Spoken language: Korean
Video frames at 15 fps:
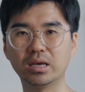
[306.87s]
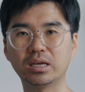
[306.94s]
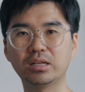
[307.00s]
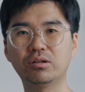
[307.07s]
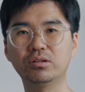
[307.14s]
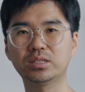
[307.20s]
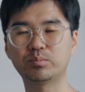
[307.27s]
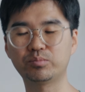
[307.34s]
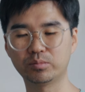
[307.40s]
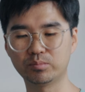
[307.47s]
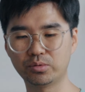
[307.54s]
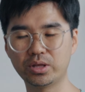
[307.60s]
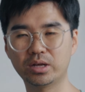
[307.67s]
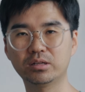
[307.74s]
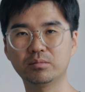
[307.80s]
이런
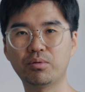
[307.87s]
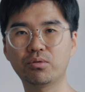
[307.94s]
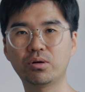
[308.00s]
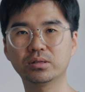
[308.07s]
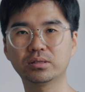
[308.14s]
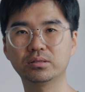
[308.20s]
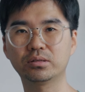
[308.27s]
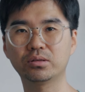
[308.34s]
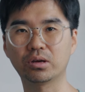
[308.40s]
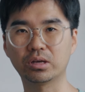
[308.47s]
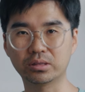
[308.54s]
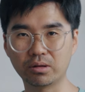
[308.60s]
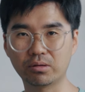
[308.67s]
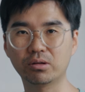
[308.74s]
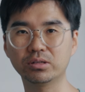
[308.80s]
제품보다는 포커스
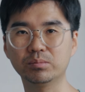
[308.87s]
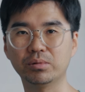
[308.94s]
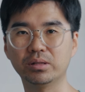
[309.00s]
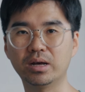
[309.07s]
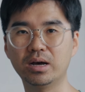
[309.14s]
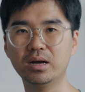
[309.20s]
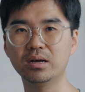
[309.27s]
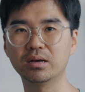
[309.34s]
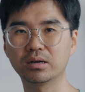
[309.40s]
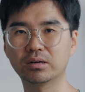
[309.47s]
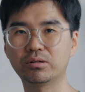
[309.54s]
능력이 떨어집니다.